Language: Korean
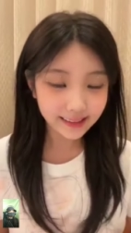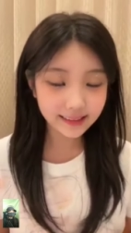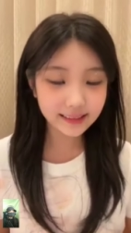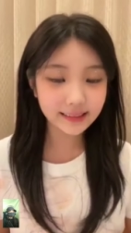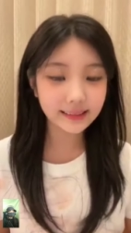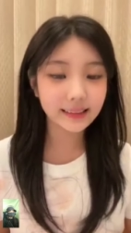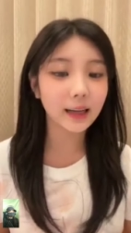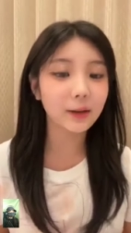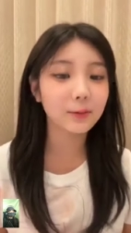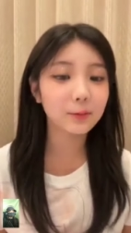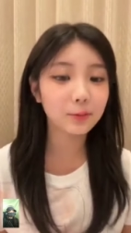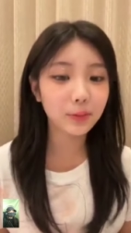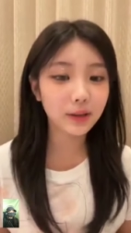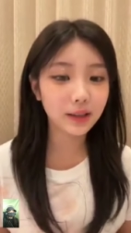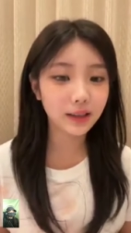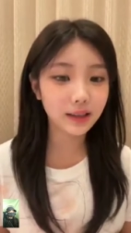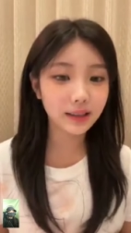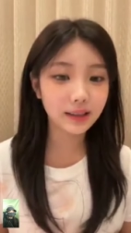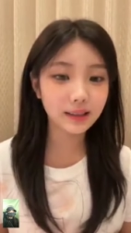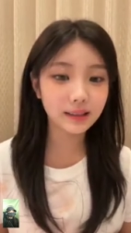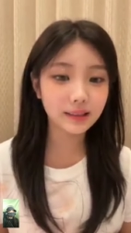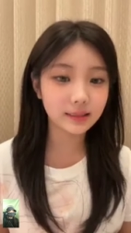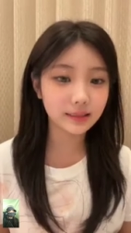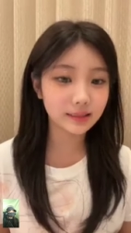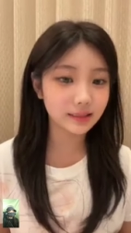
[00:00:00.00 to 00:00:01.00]
그
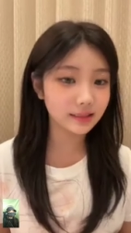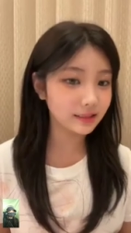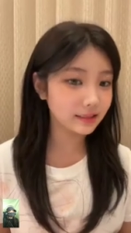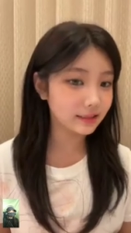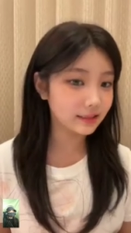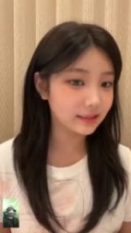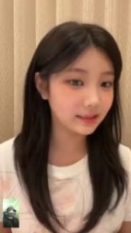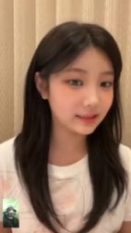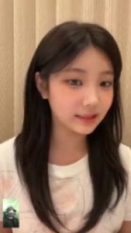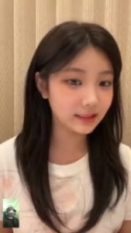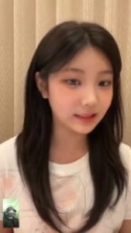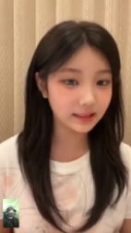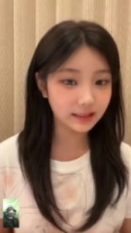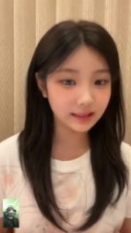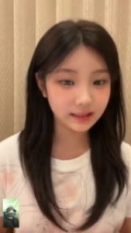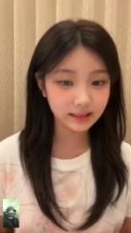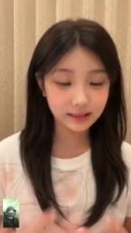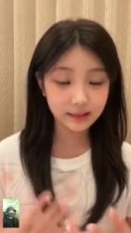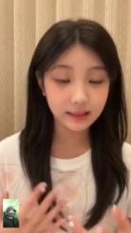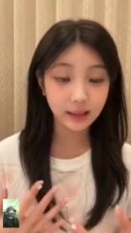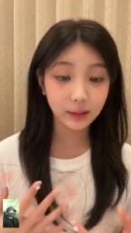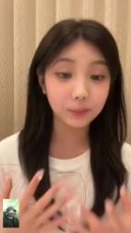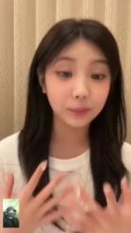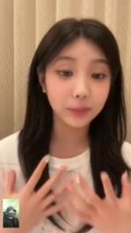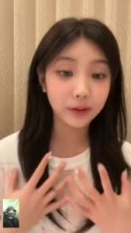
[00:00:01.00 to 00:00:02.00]
단발을
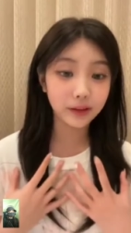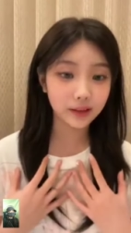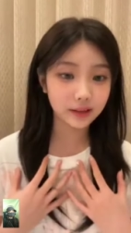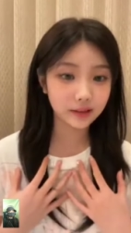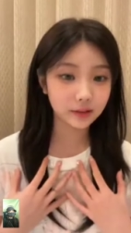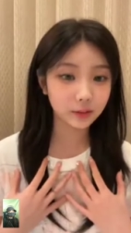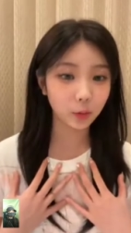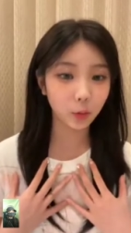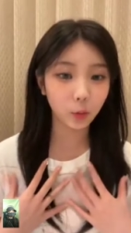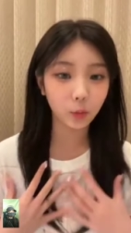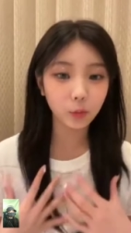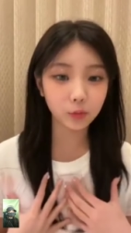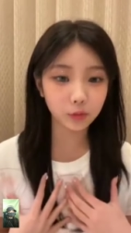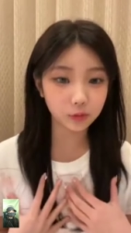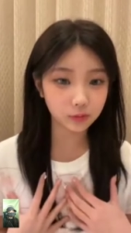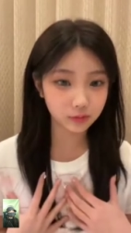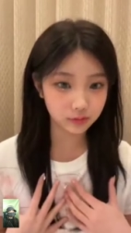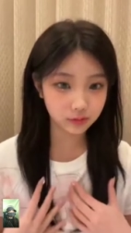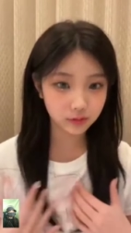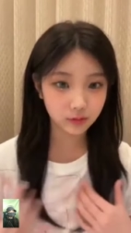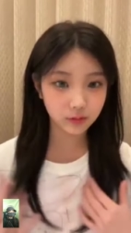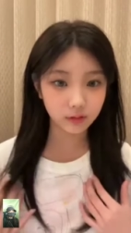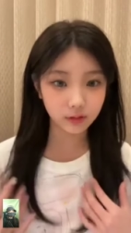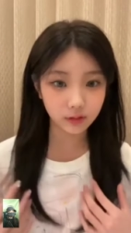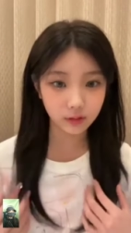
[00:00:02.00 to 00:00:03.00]
단발 너무
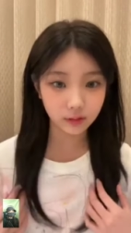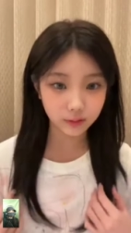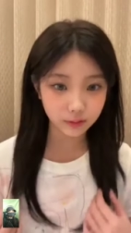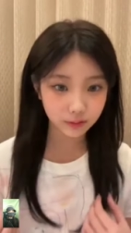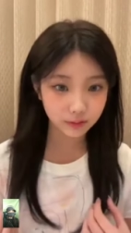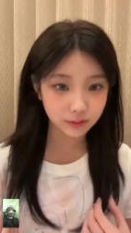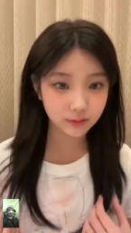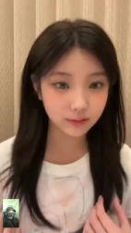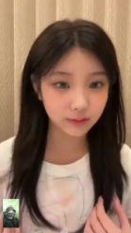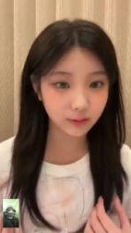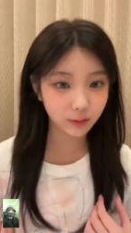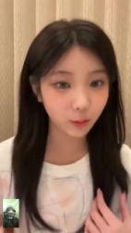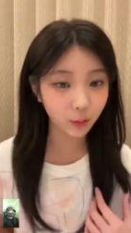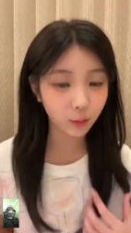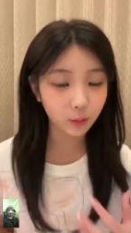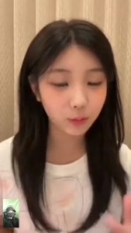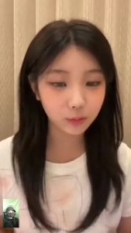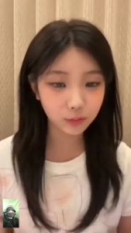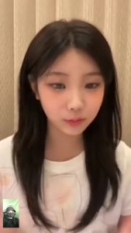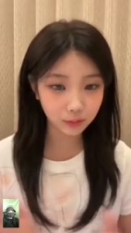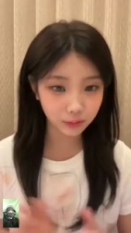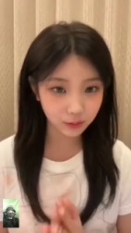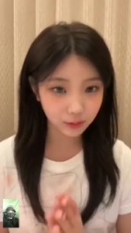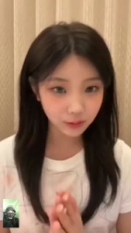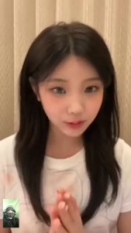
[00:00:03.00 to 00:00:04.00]
무서워했고
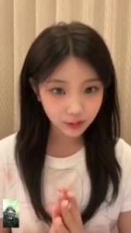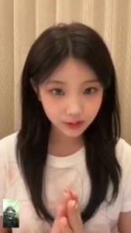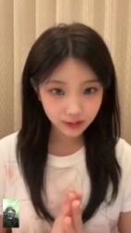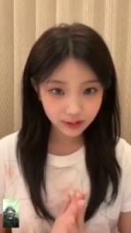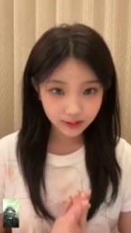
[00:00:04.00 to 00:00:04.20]
너무